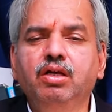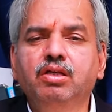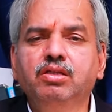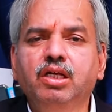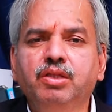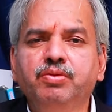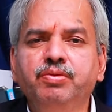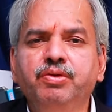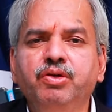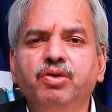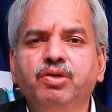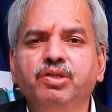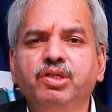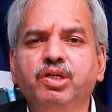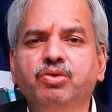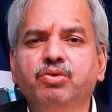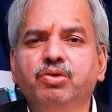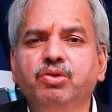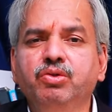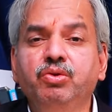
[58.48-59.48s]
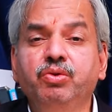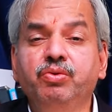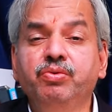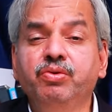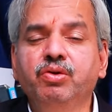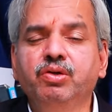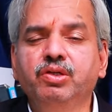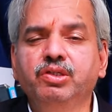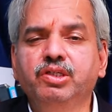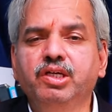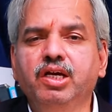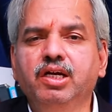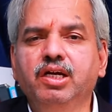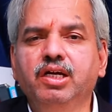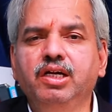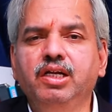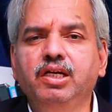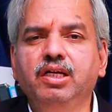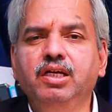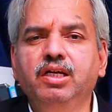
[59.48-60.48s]
సద్వినియోగం చేసుకొని దుర్వినియోగం
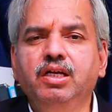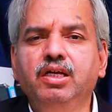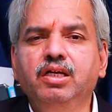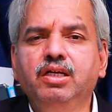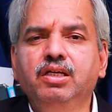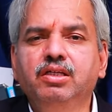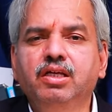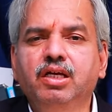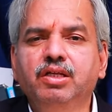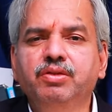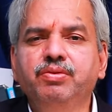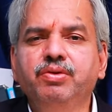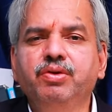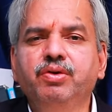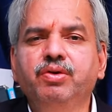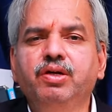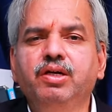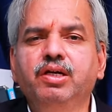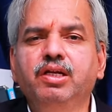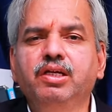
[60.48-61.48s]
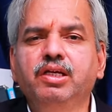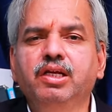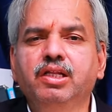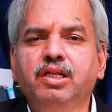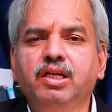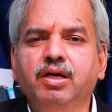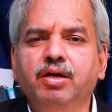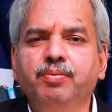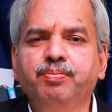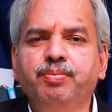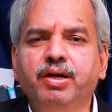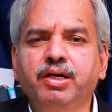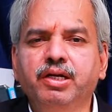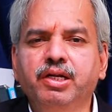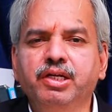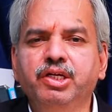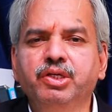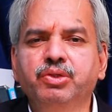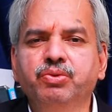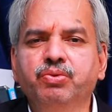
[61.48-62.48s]
చేయకండి సద్వినియోగం అంటే ఏదైనా పంట
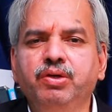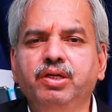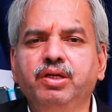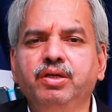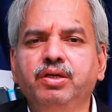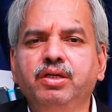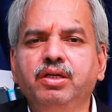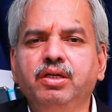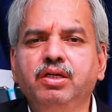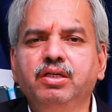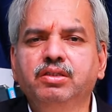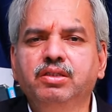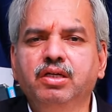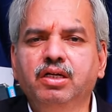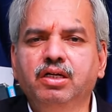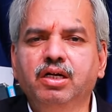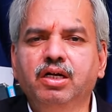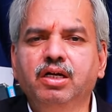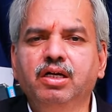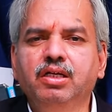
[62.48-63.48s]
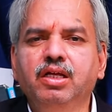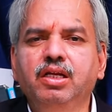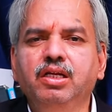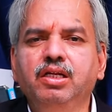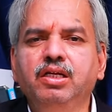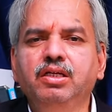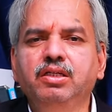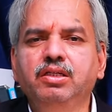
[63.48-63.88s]
వేసుకొని చక్కగా దాన్ని